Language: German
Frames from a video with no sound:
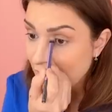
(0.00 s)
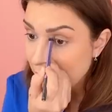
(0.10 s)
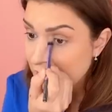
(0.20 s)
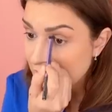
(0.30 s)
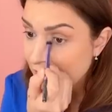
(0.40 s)
Frag
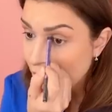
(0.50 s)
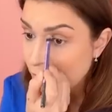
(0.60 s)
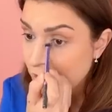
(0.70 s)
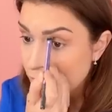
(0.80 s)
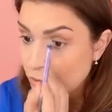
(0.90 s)
mich nicht
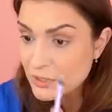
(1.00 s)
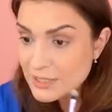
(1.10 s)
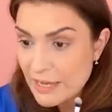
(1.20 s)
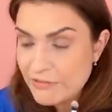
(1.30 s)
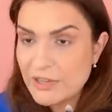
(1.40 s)
warum, ich benutze
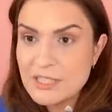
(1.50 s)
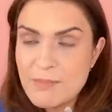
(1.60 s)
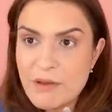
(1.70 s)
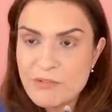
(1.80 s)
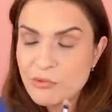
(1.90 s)
es einfach nicht
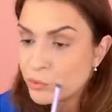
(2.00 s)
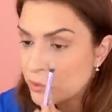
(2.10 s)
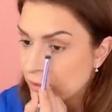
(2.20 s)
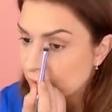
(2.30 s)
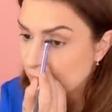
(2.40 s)
mehr wie
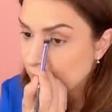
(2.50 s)
früher.